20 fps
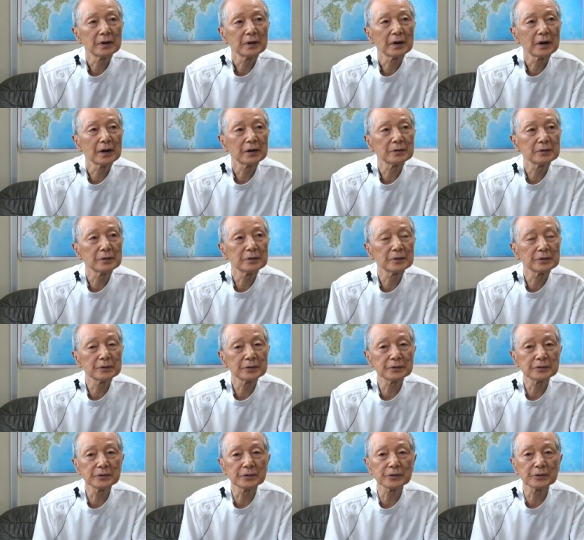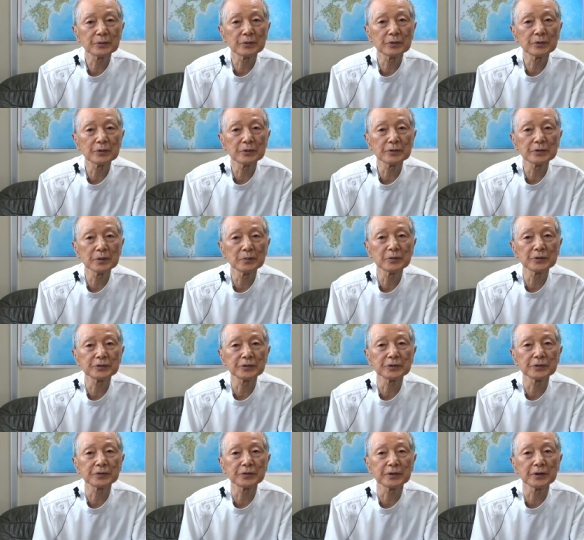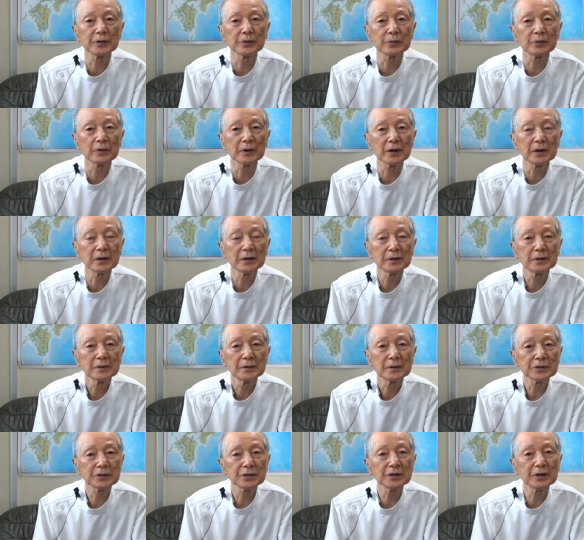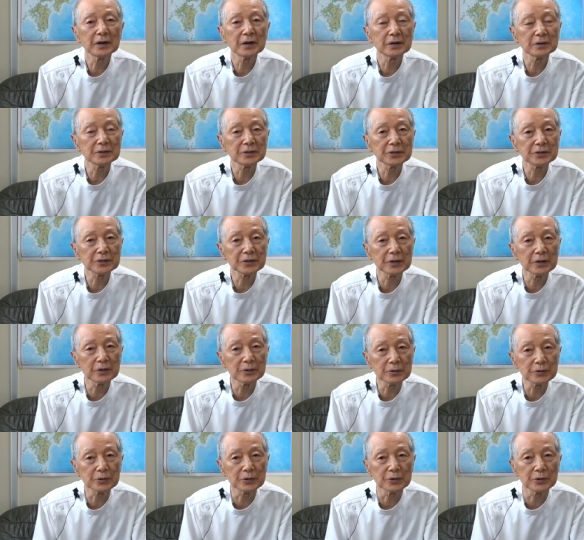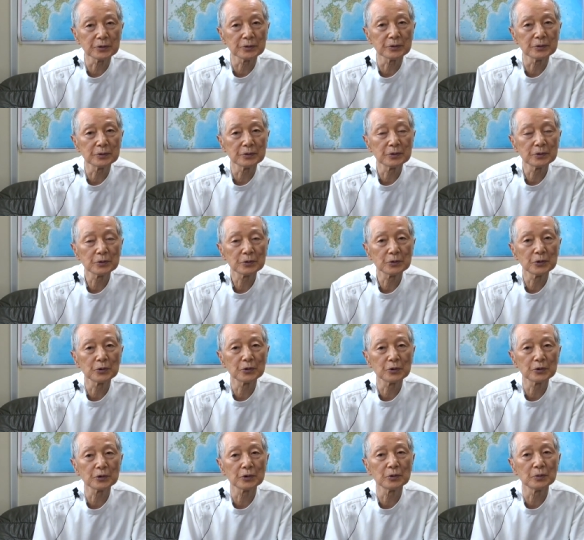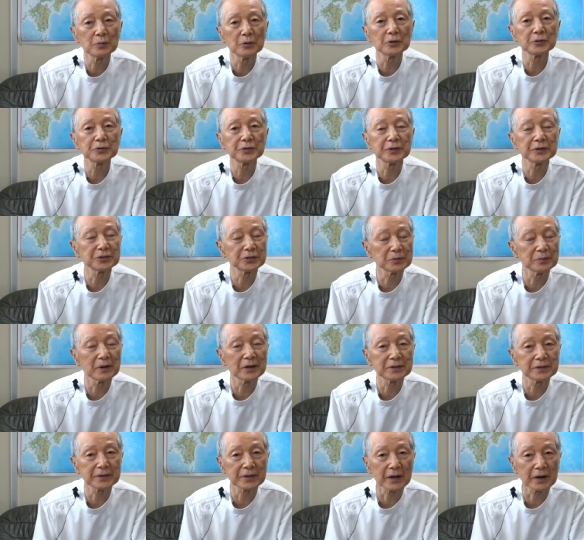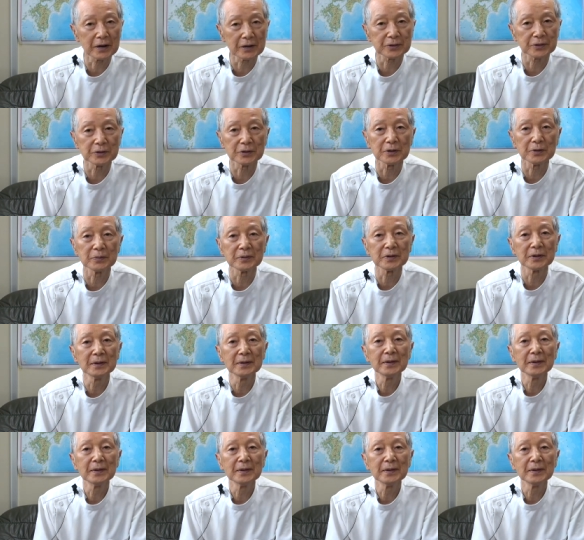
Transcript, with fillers: あの要するに心でもって言ってるのは非難してるという心を持ってしまったらという意味